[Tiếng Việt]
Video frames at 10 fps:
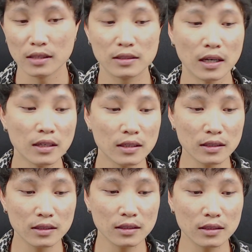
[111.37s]
chẳng
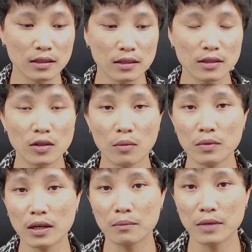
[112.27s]
cứ nhóm
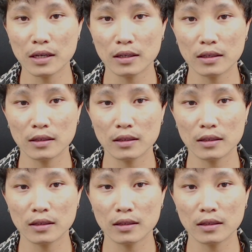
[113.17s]
lần miên